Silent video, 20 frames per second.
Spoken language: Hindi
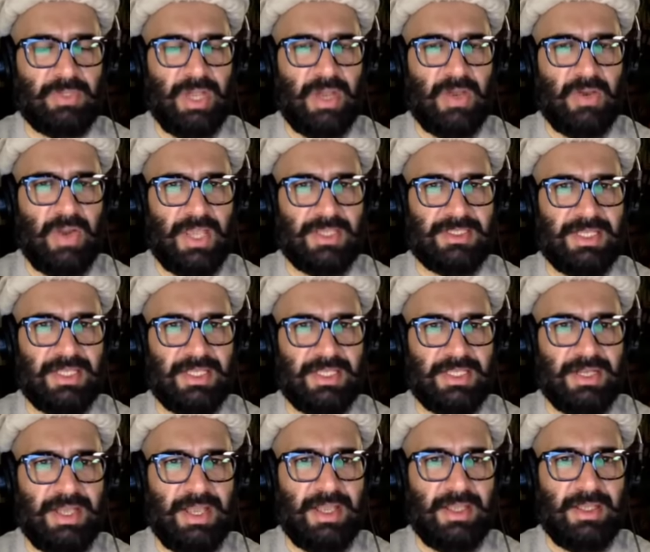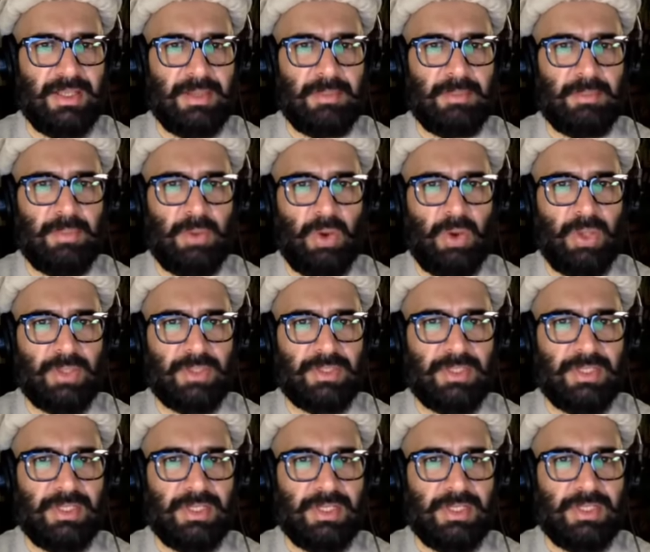खुलासा देना बहुत
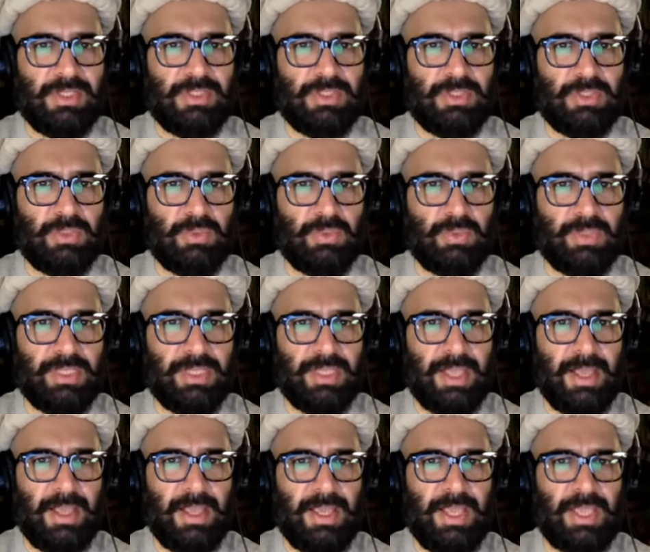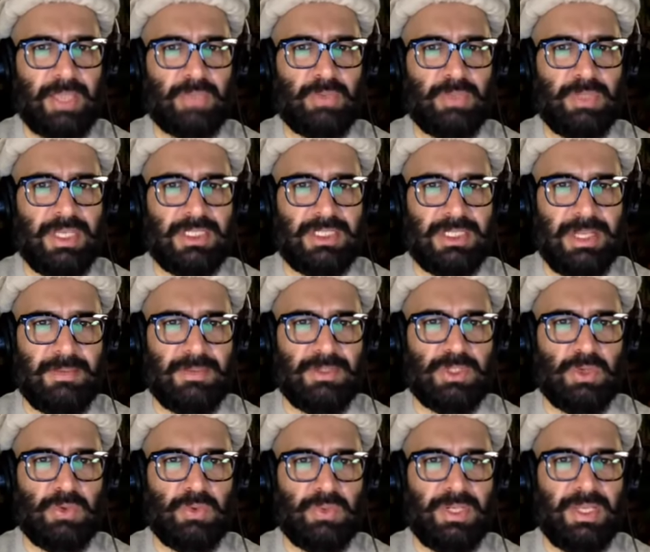जरूरी है एक तो ये इसलिए भी
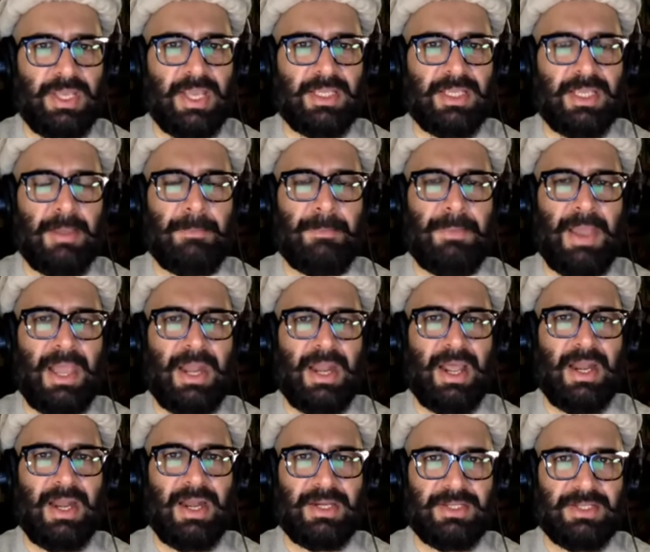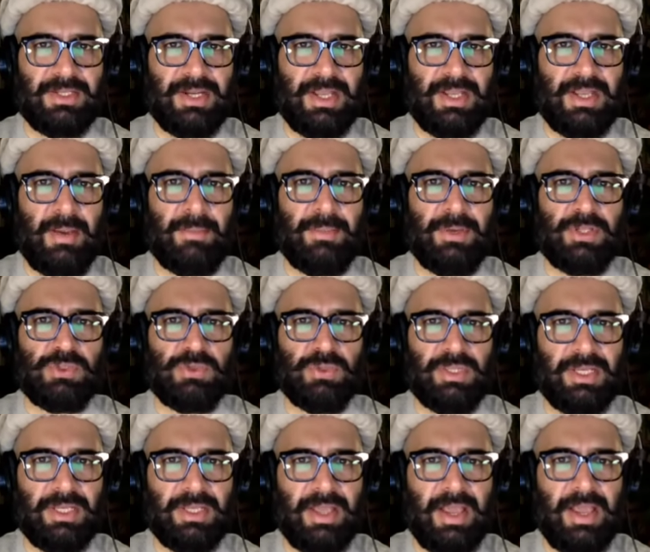जरूरी है कि पहला लेटर है हमने जो
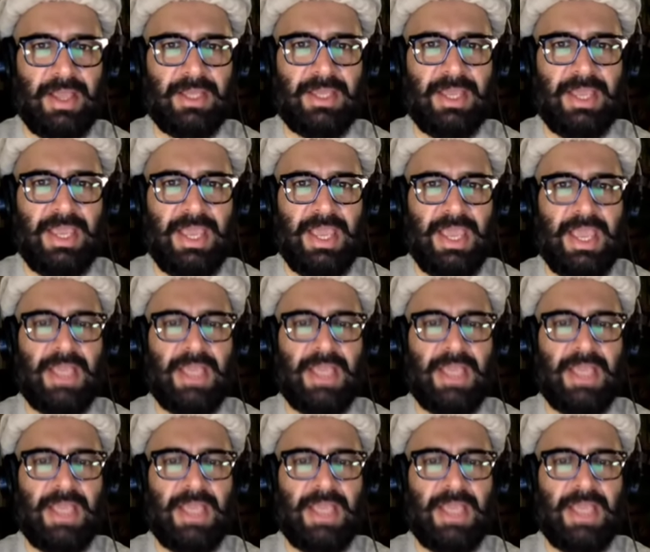देखा है कि